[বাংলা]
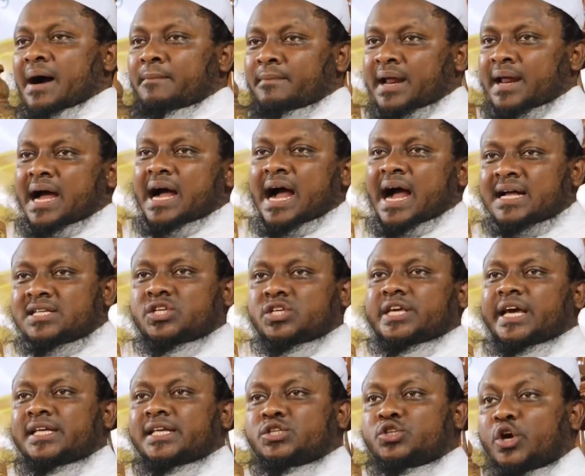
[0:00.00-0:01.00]
আমরা
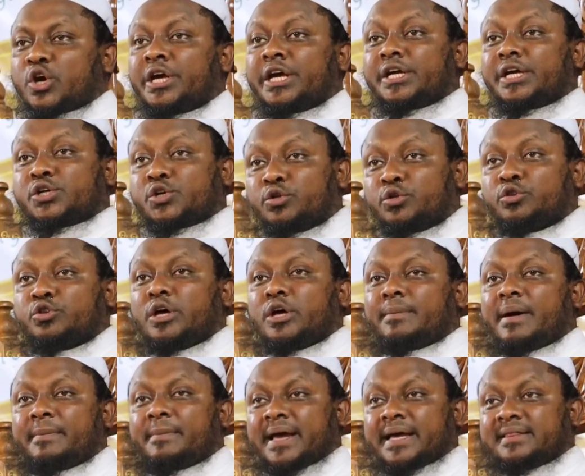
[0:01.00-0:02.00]
আজকে সহি
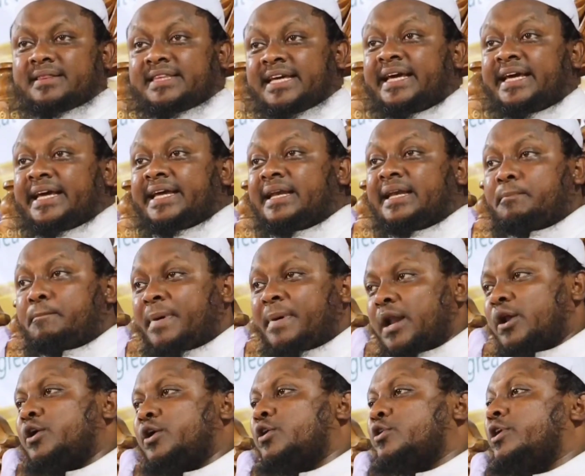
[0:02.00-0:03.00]
শুদ্ধভাবে দিন
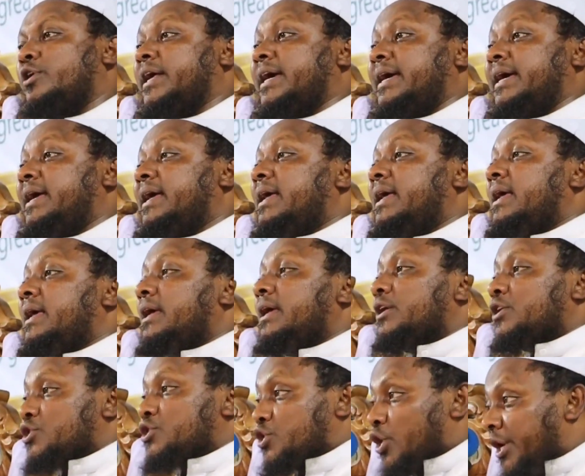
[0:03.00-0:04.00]
পালন করে
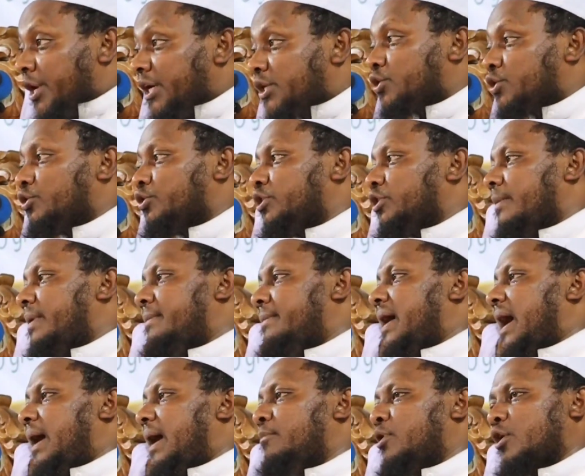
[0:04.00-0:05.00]
সহি
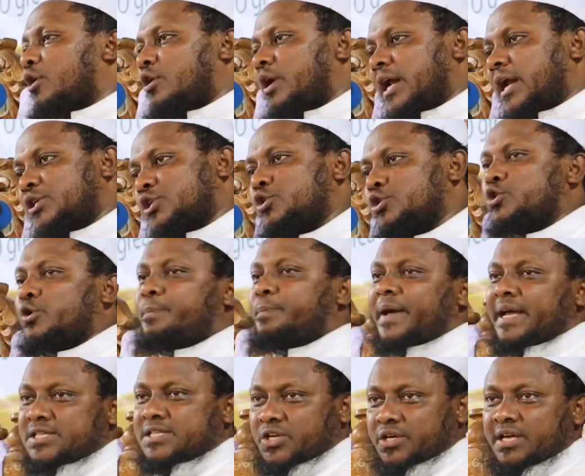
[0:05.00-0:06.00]
শুদ্ধভাবে আমল করার সুযোগ
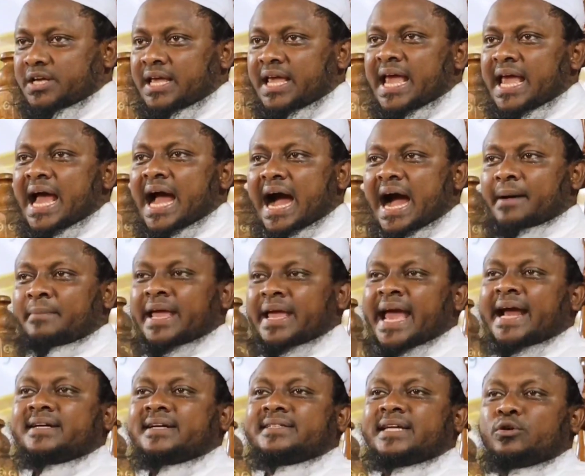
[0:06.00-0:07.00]
পেয়েছি আমি
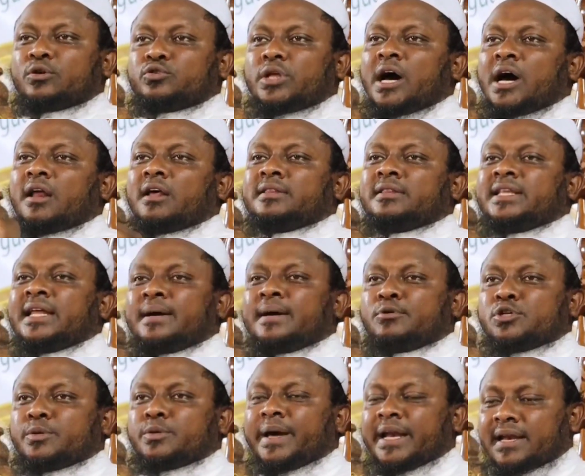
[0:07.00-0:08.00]
একটা উদাহরণ
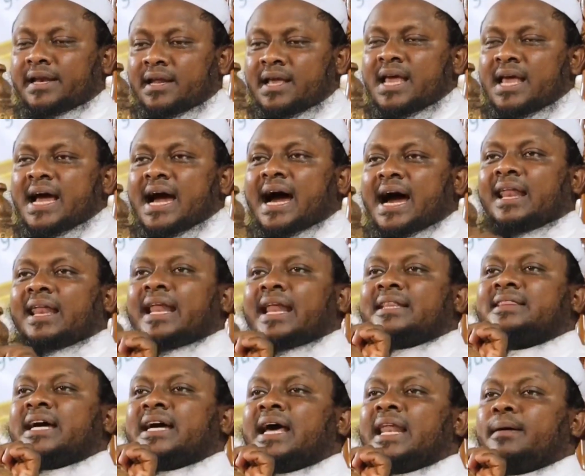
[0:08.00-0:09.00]
দিলে বুঝবেন
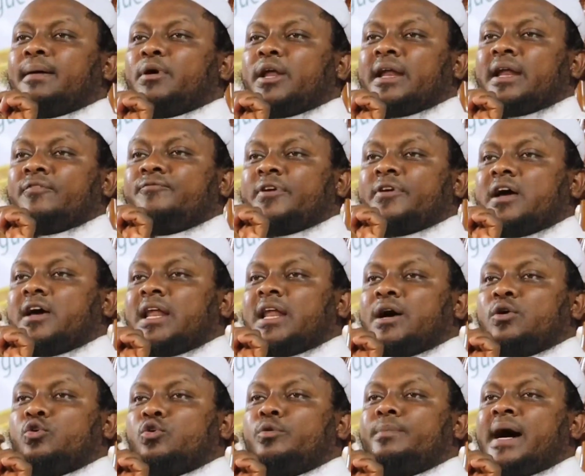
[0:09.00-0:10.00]
আল্লাহ তাআলা বলেন
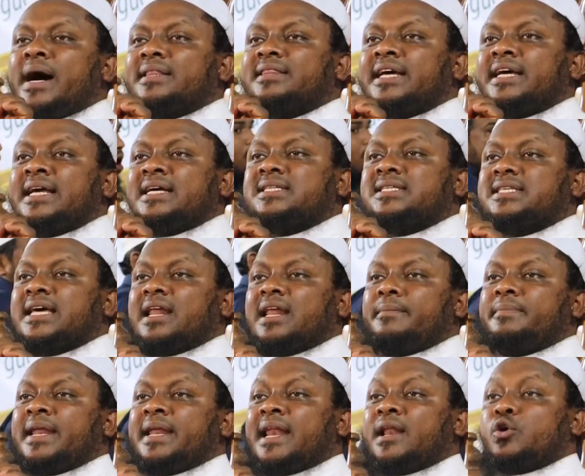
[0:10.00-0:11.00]
ফকরা উমা
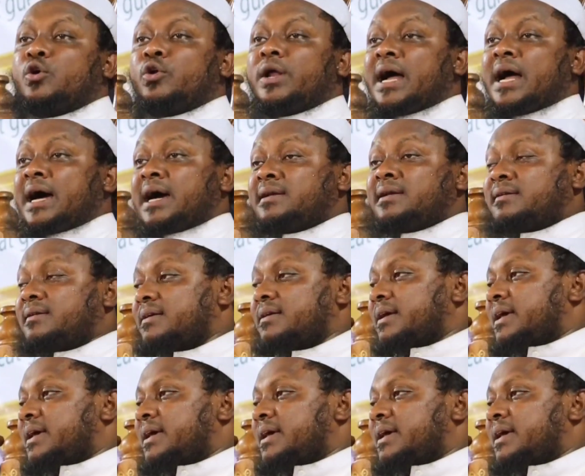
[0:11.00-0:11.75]
তাইয়াসারা মিনাল কোরআন